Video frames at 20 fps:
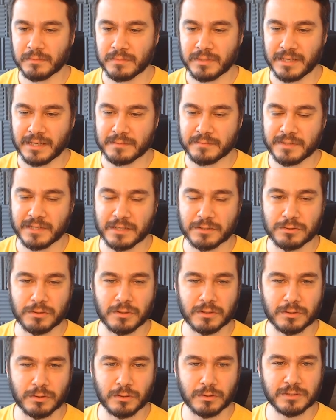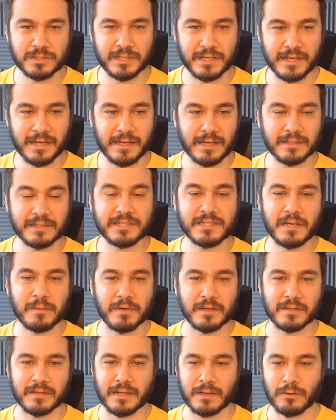Biraz biraz orada o şeye
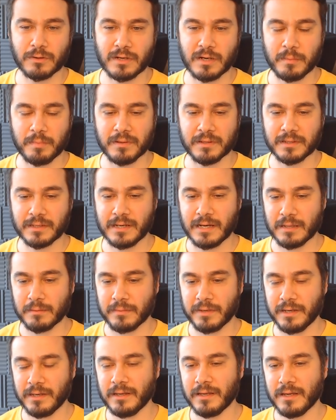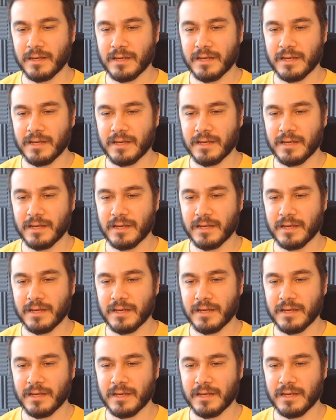alışamadılar o kapalı kalmaya.